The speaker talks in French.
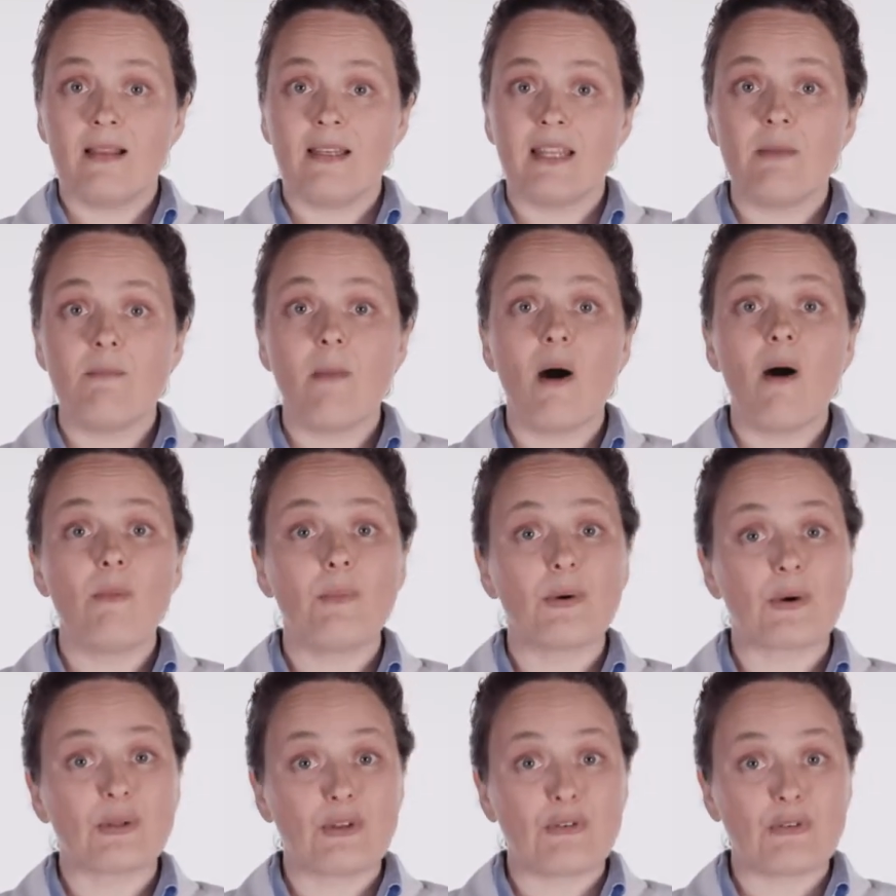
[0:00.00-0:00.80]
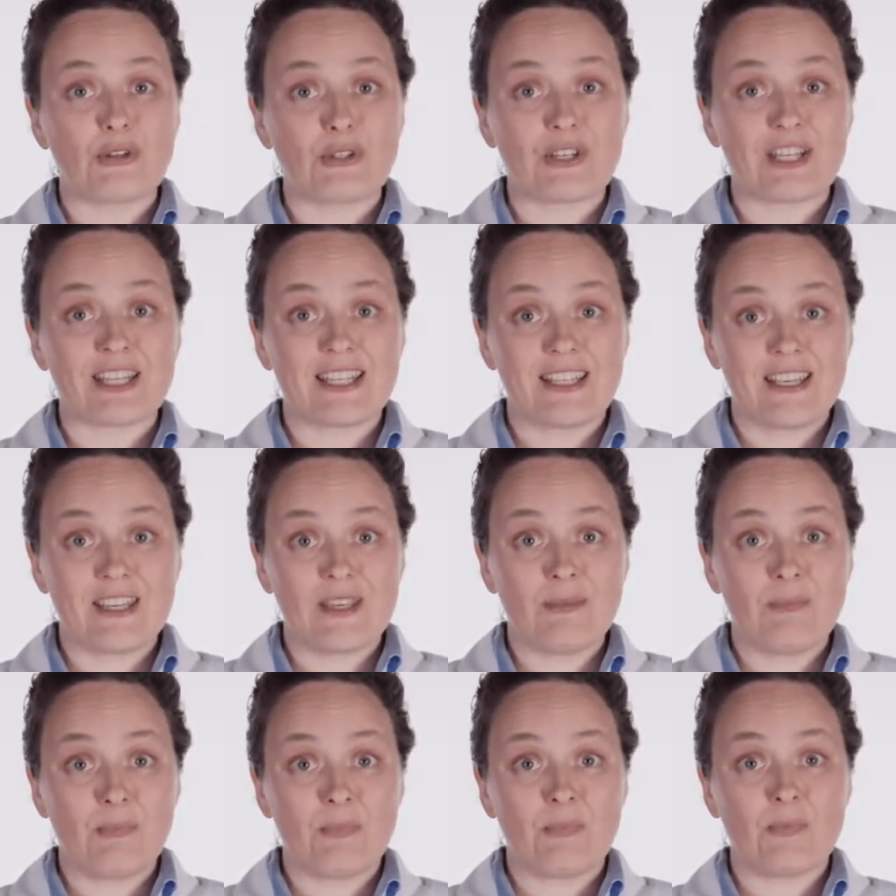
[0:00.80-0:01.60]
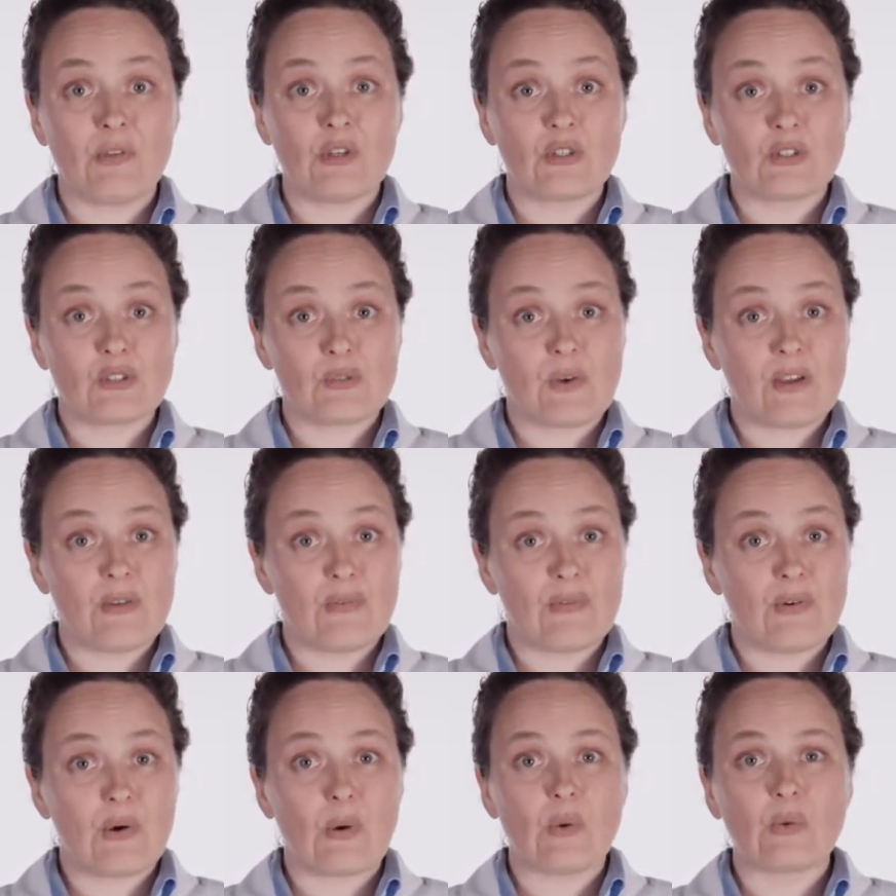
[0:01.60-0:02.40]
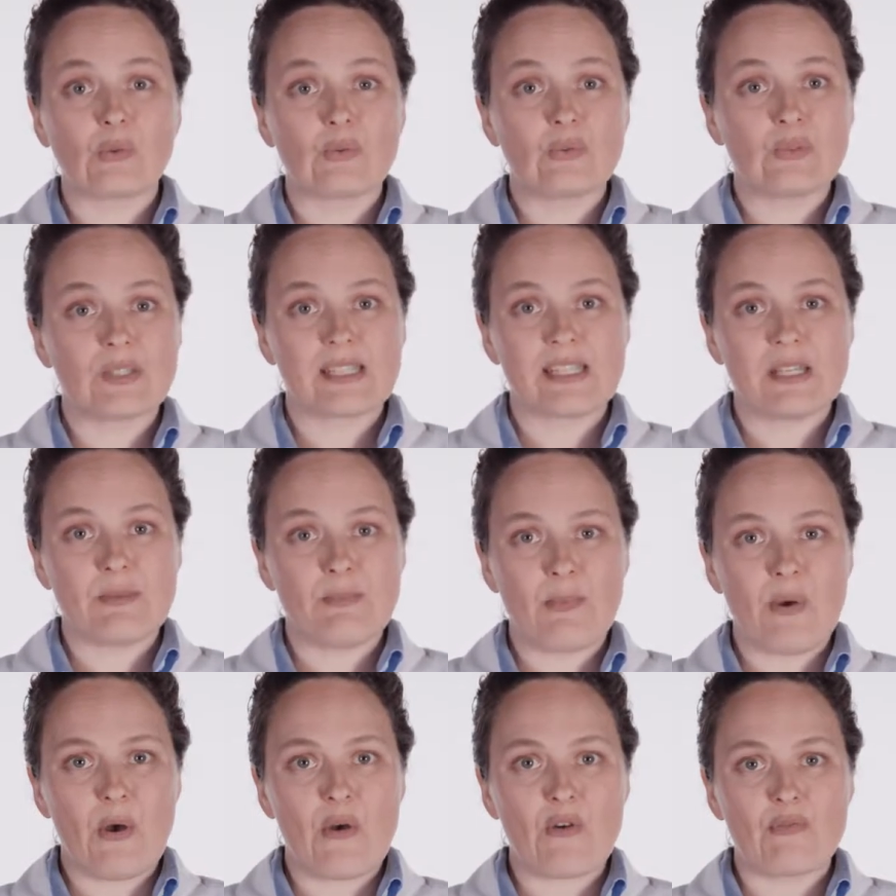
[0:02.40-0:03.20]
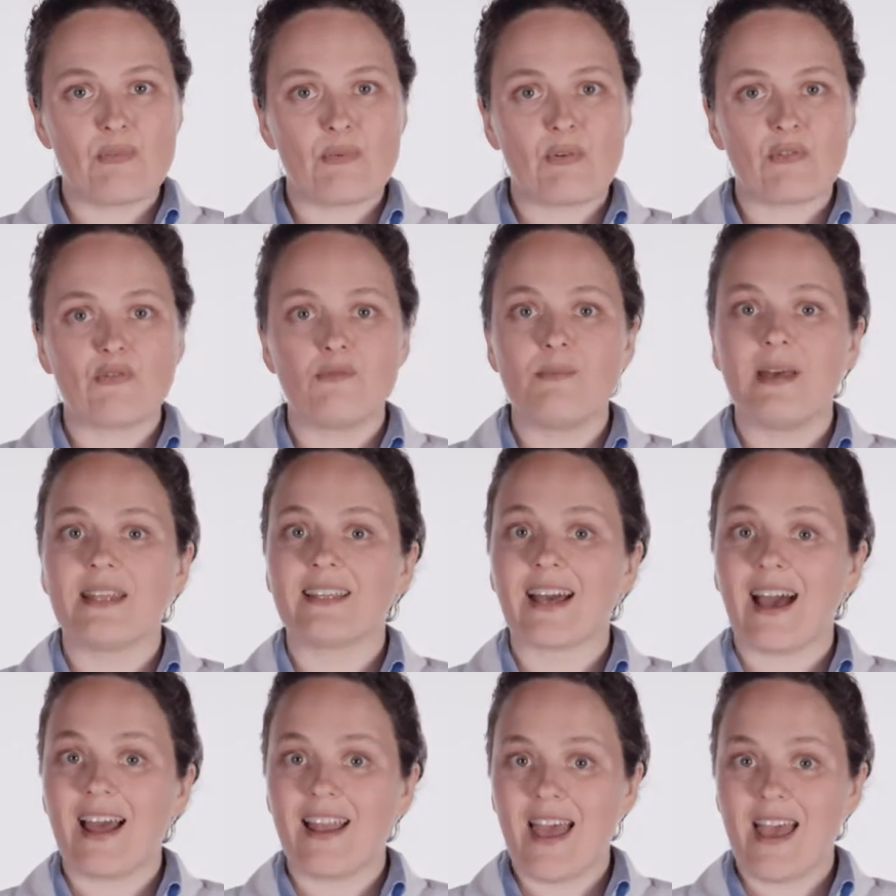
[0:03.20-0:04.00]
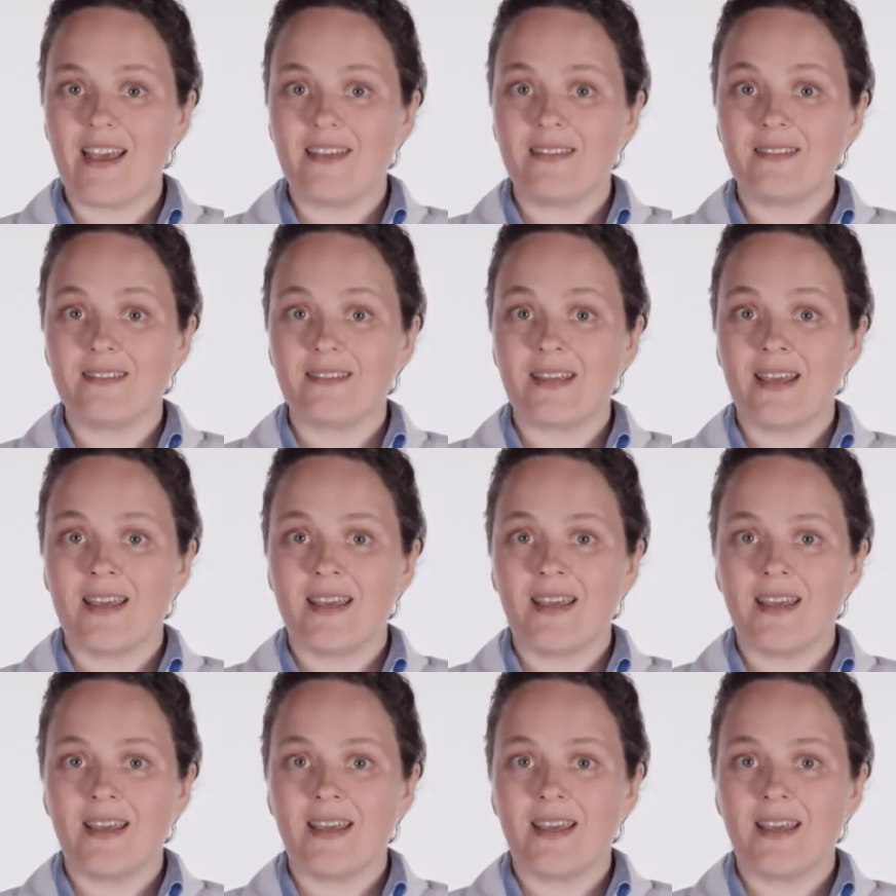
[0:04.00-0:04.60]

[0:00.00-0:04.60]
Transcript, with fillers: Les membres de votre équipe de soins feront tout ce qu'ils peuvent pour vous mettre à l'aise.